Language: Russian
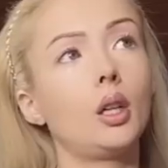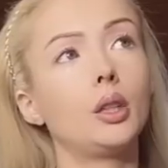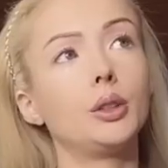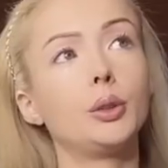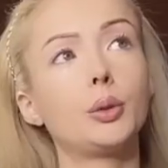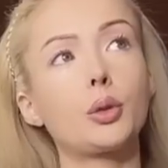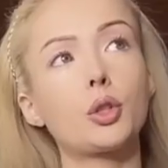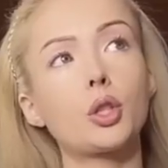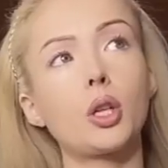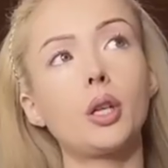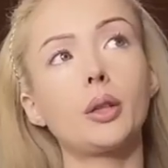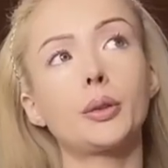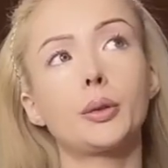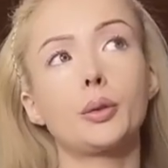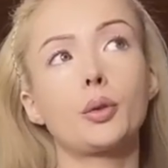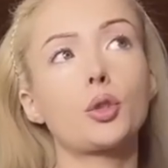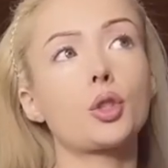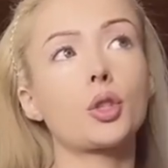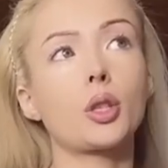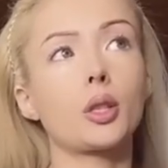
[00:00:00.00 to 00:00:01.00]
душа к
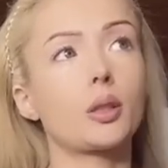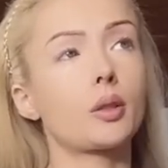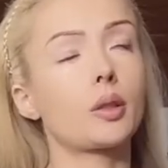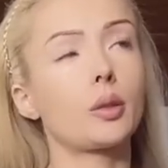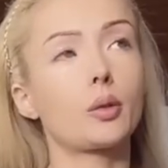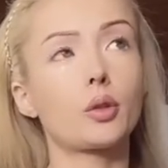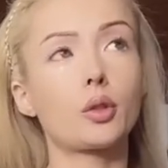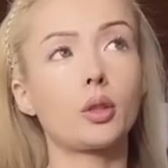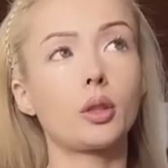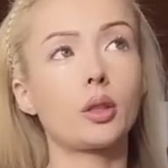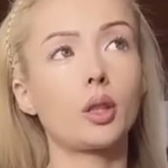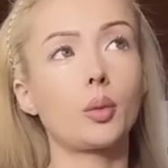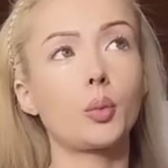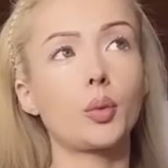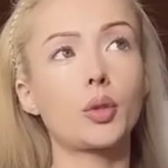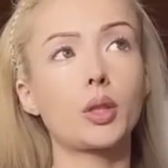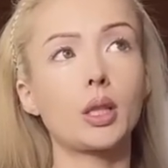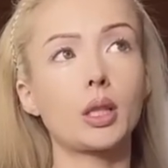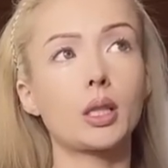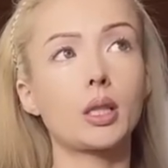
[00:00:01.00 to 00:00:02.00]
душе. Сложно это
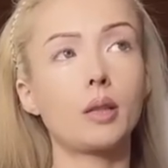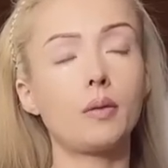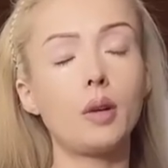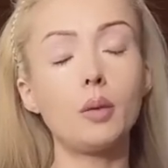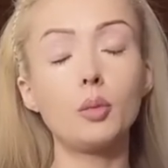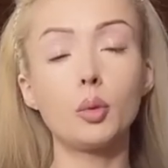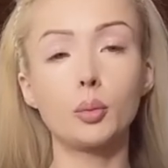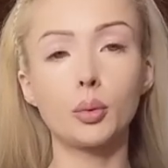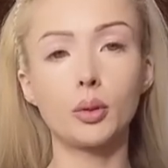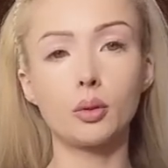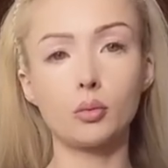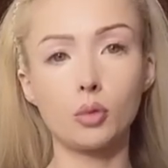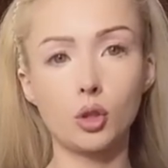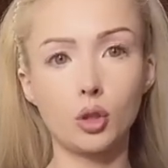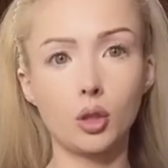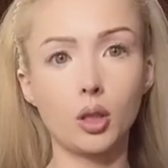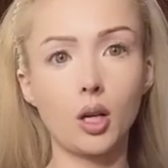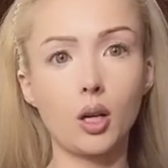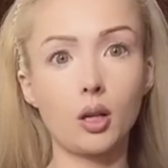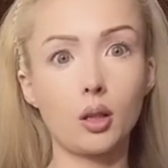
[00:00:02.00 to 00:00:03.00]
описать словами, потому
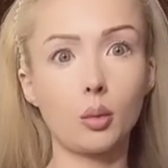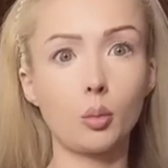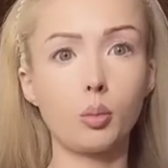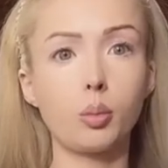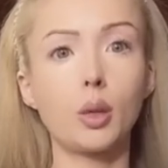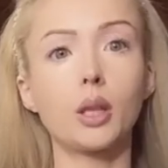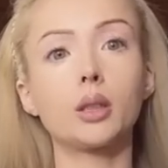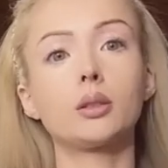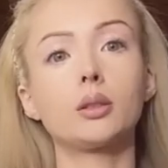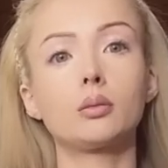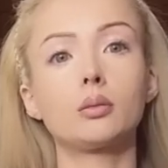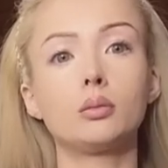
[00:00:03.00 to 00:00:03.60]
что я эмпат.